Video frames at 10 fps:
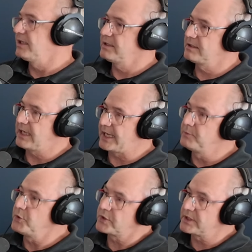äh,
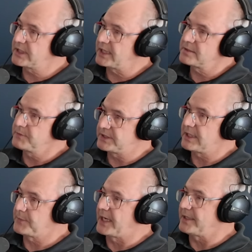an Möglichkeiten mit
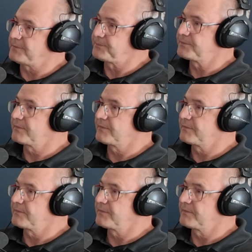dabei.